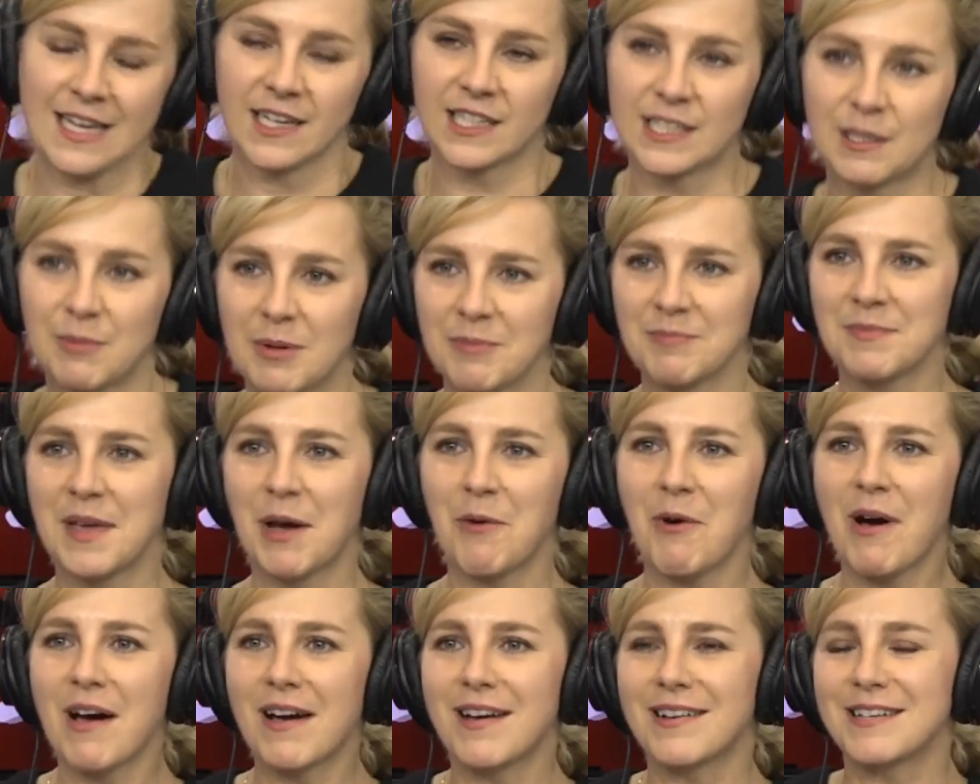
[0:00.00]
Gdybym wow.
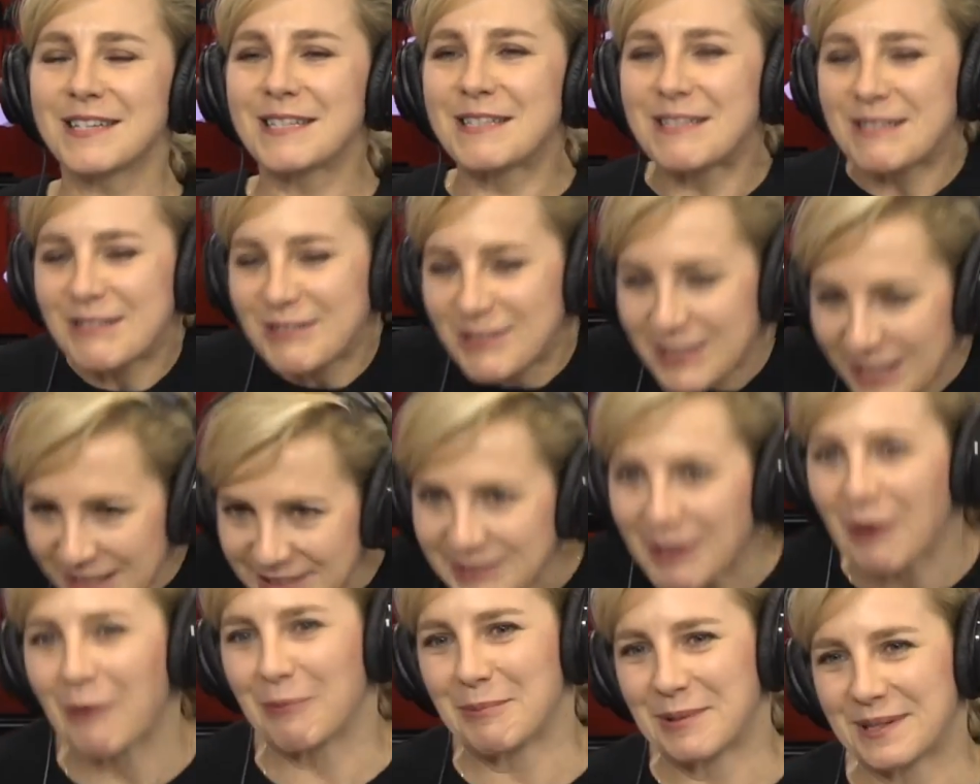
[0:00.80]
miała e,
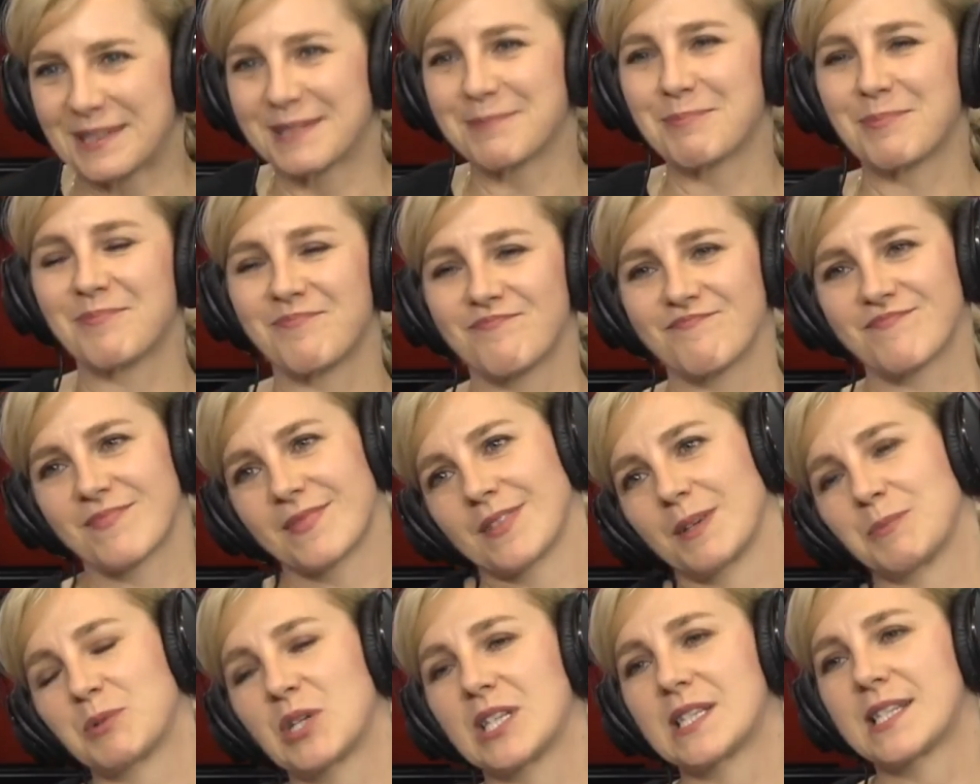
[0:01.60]
dzień dobry
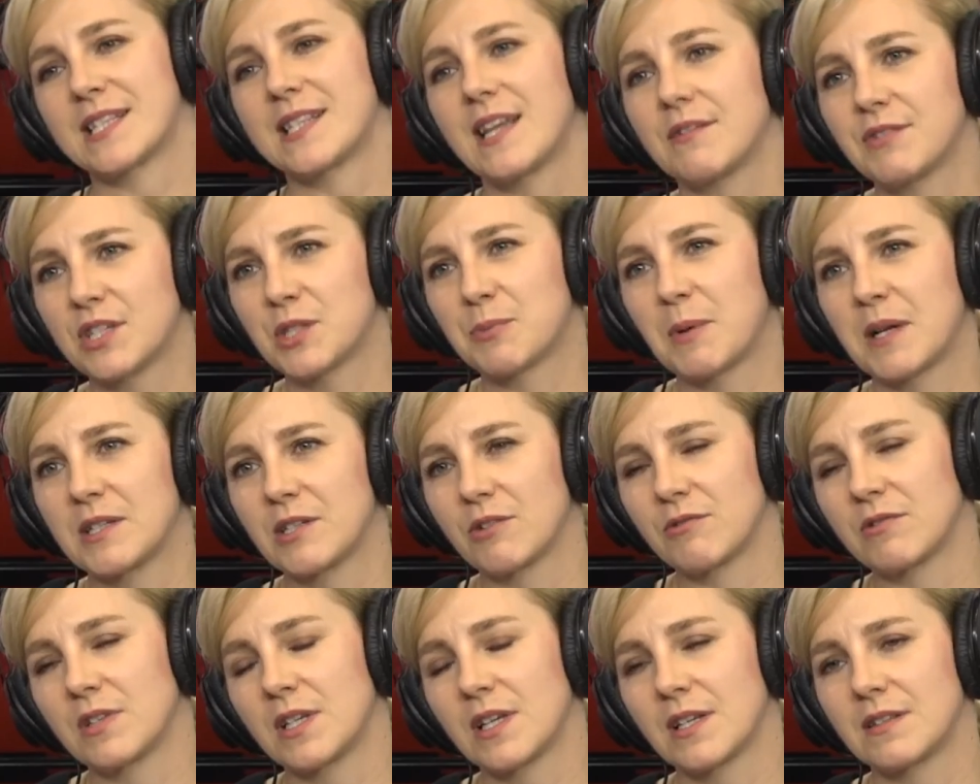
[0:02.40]
przedstawić
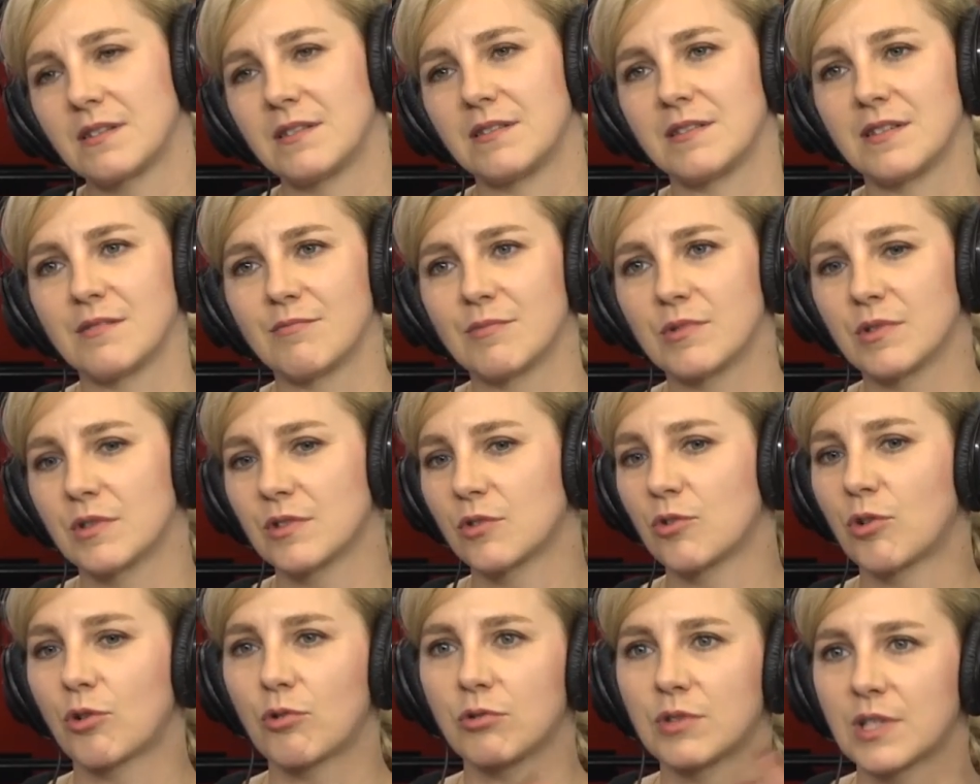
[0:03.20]
panią jednym
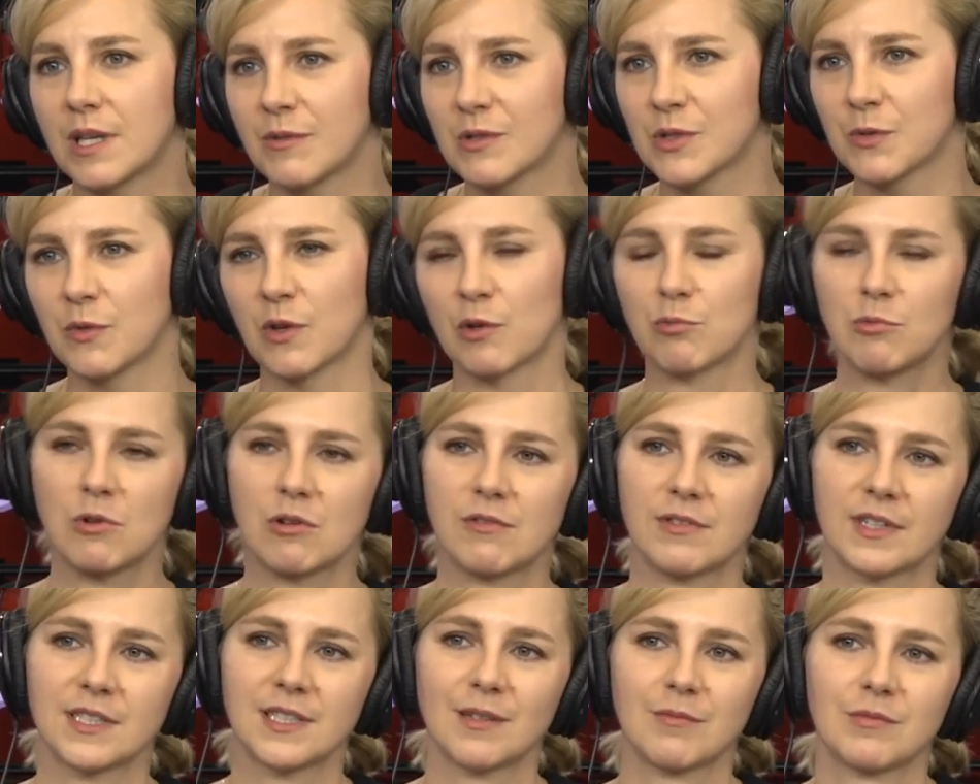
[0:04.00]
krótkim
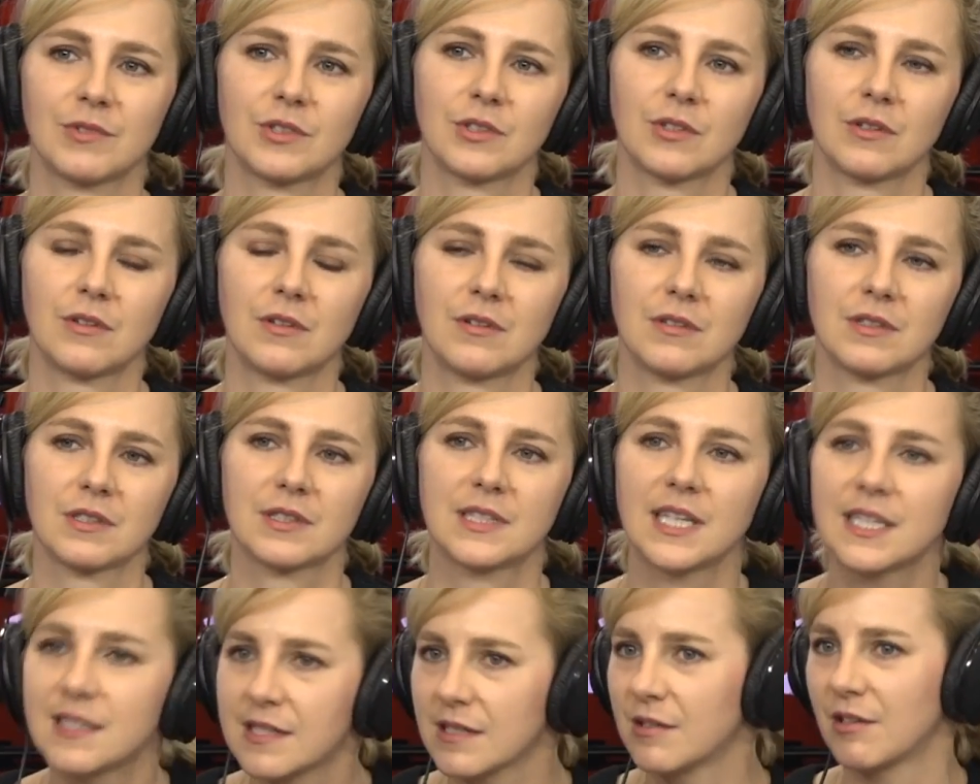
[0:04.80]
sformułowaniem, to
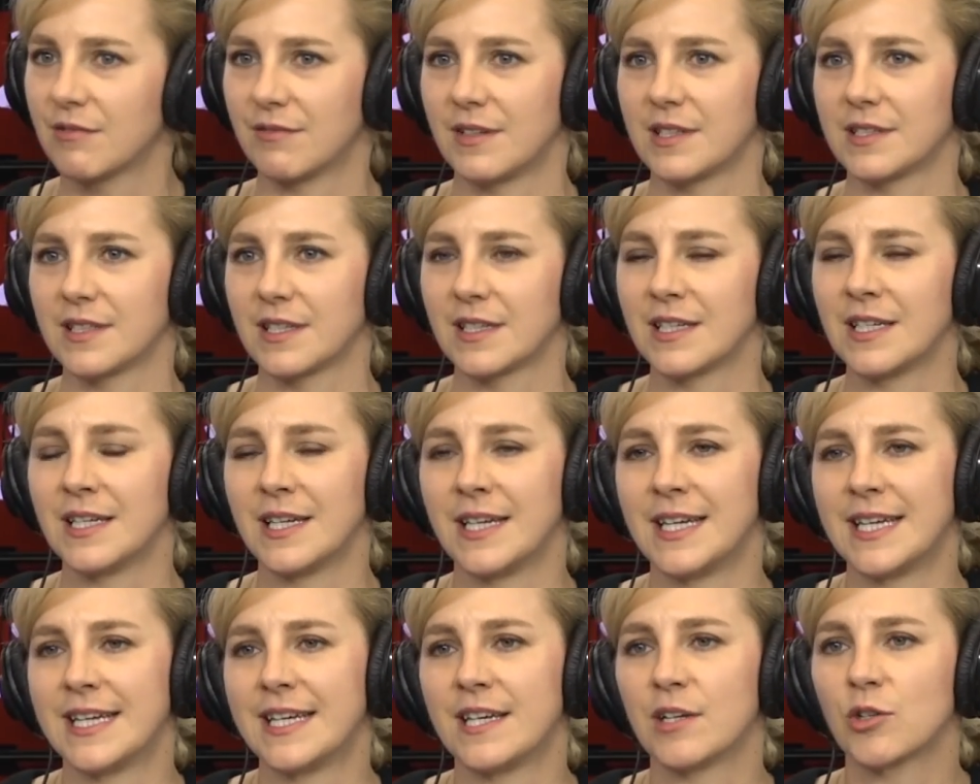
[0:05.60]
zdecydowanie
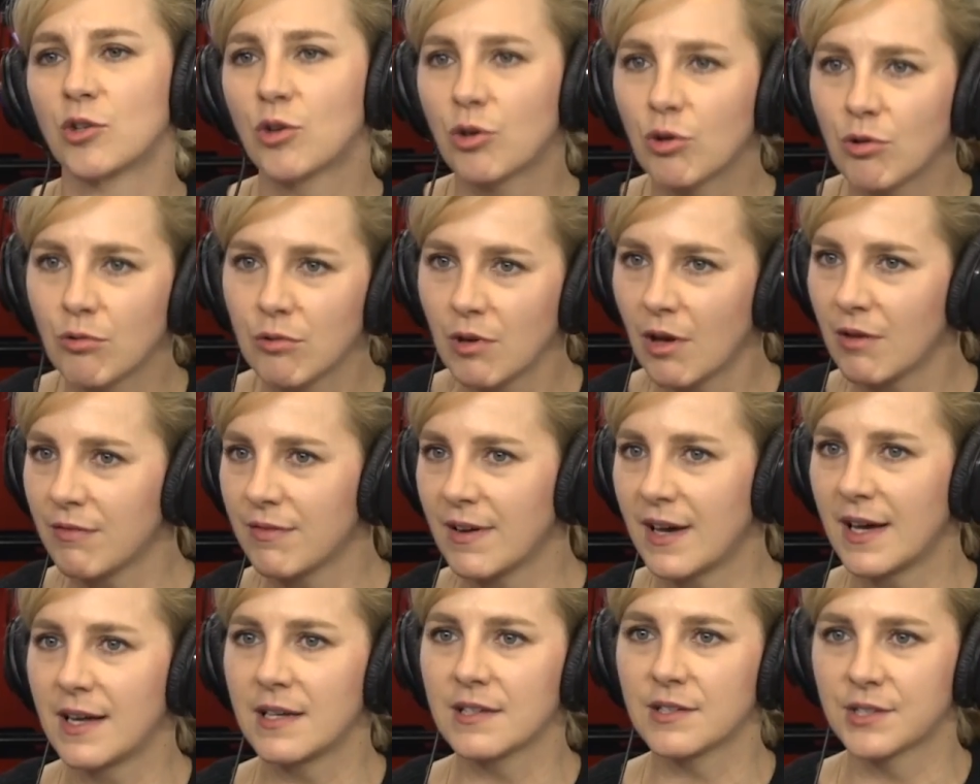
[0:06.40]

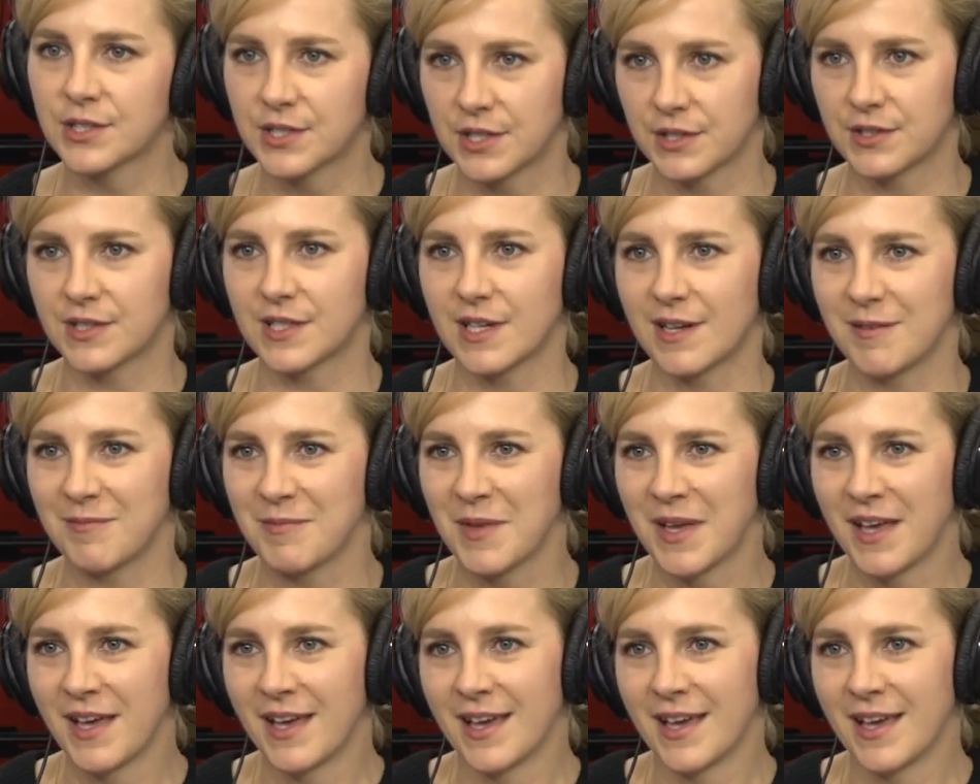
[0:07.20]
królowa życia.